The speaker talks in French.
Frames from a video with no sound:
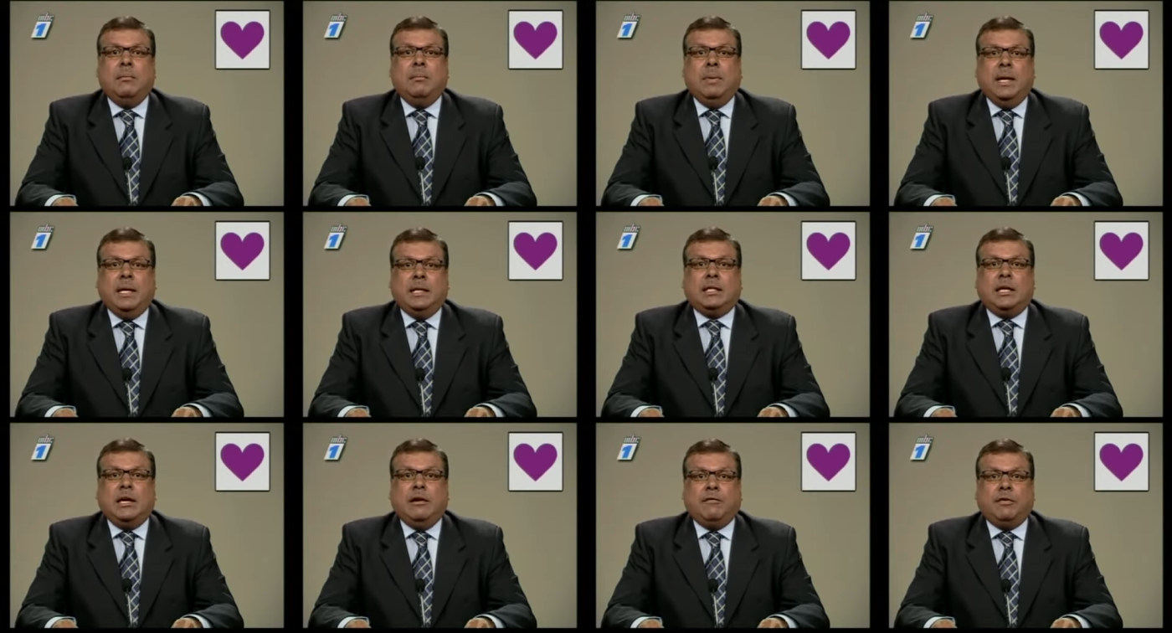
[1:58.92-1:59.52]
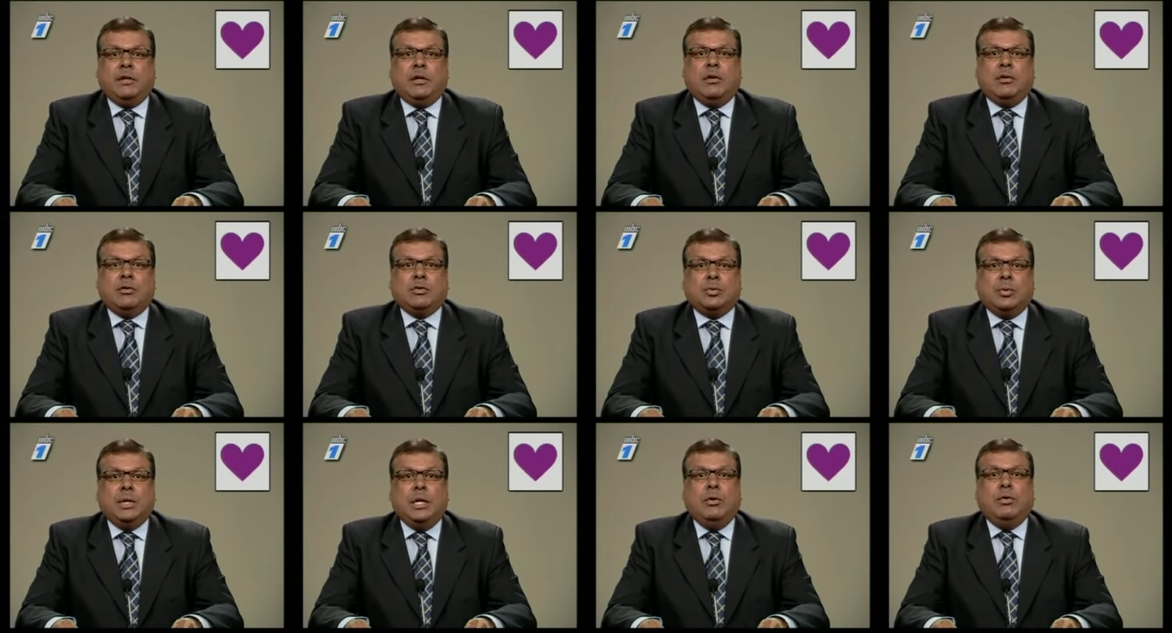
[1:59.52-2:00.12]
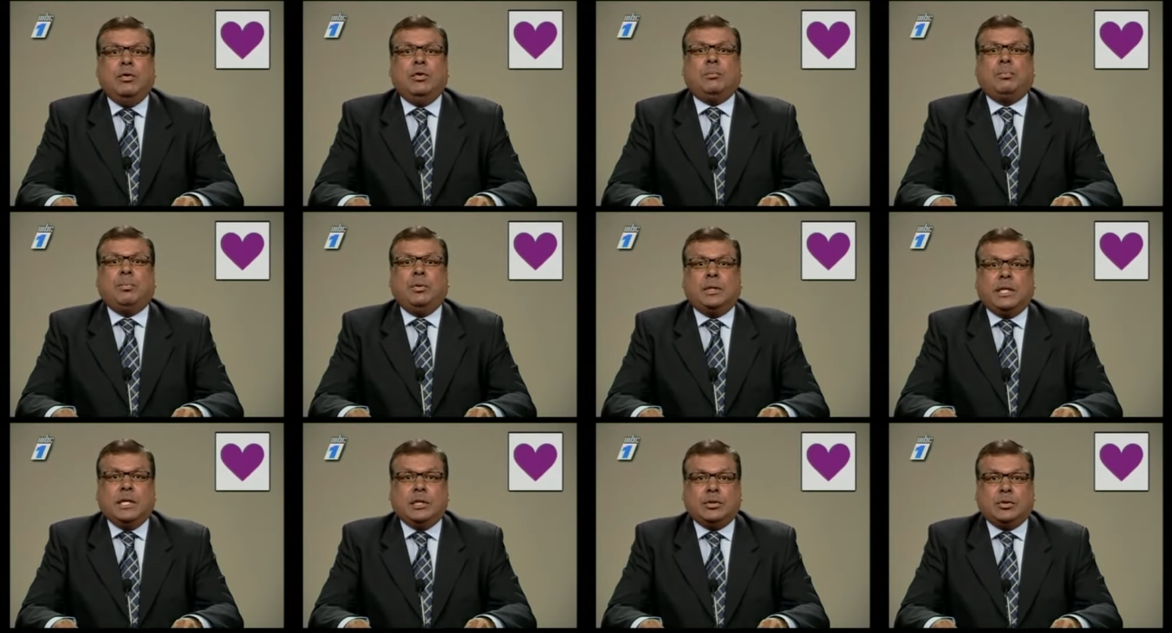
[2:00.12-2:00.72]
ban trafiquants joue à haute
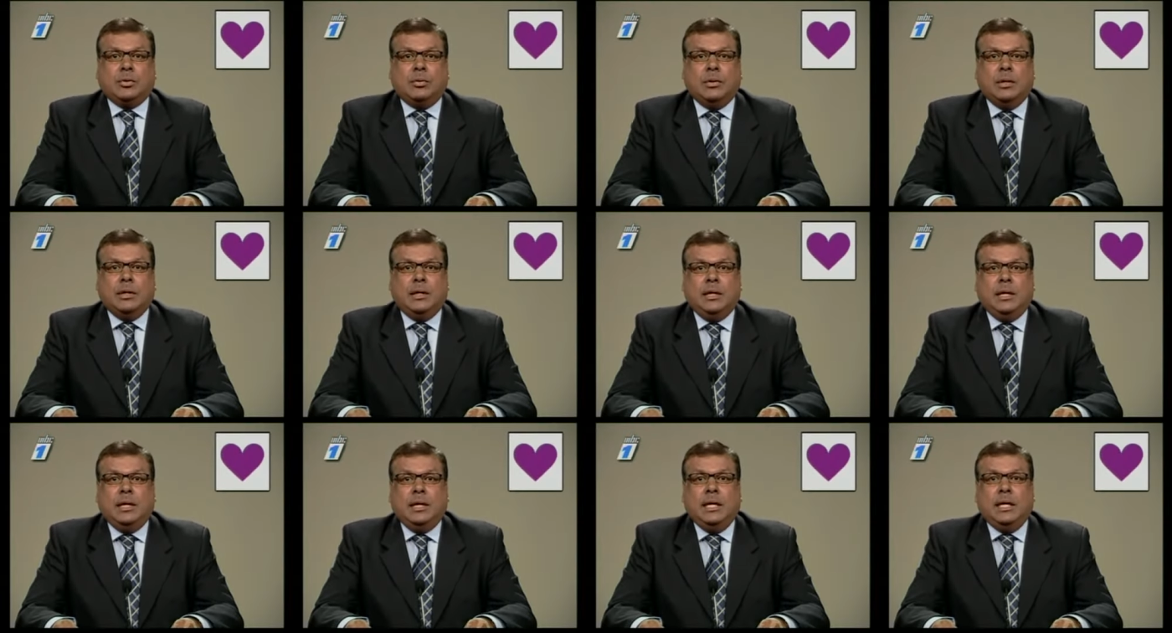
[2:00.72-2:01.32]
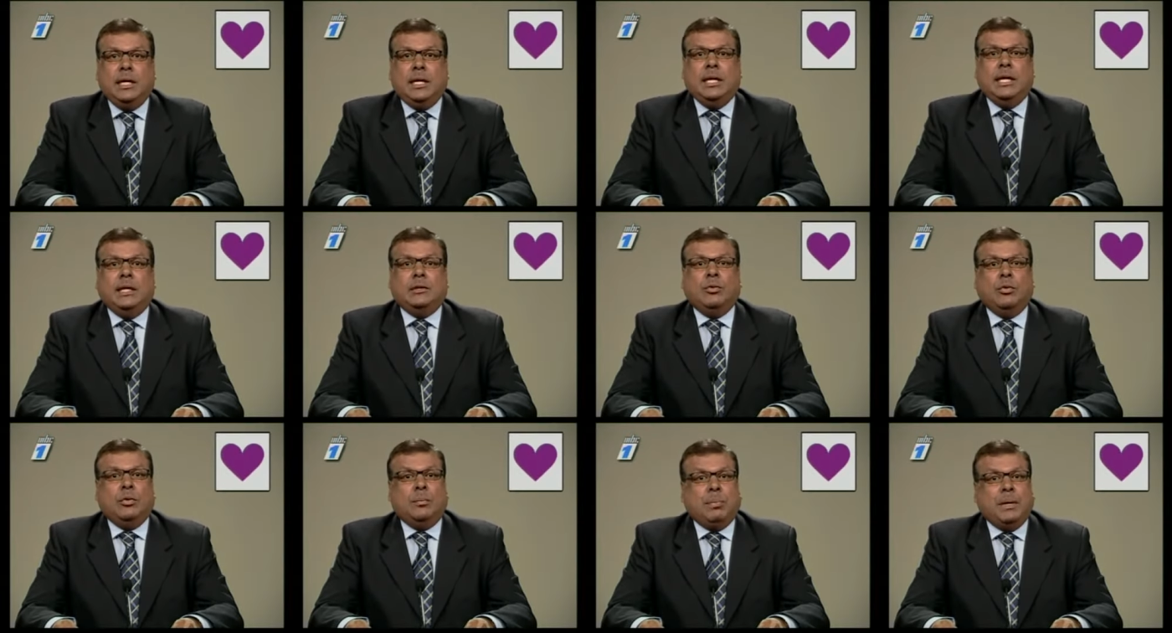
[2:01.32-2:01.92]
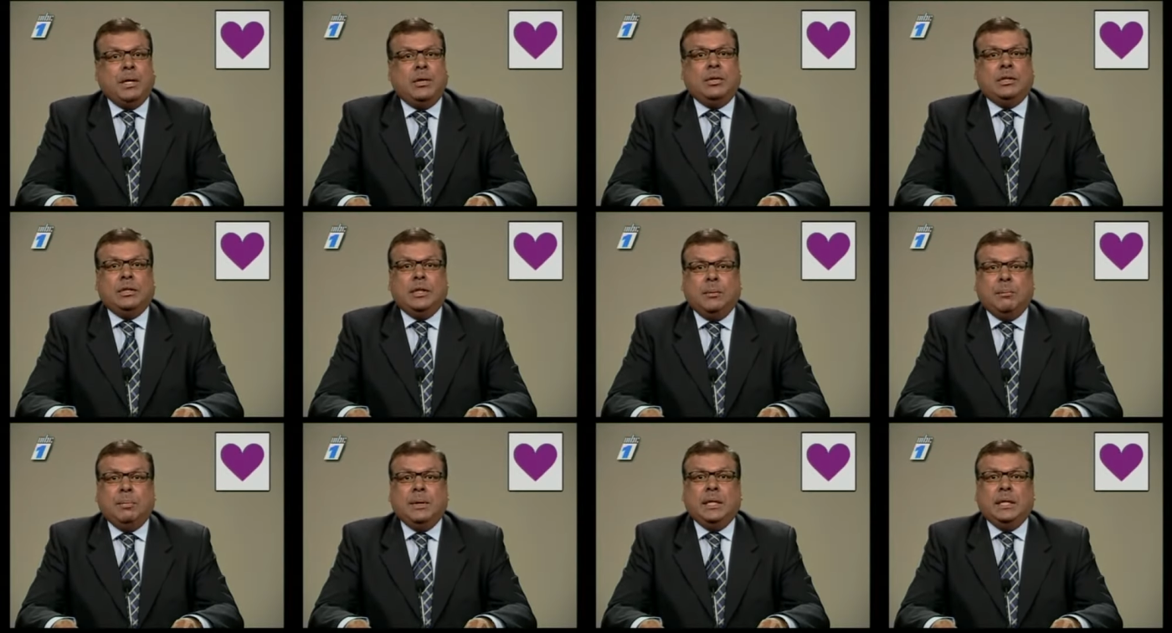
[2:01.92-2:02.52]
protection et la drogue pérante dans le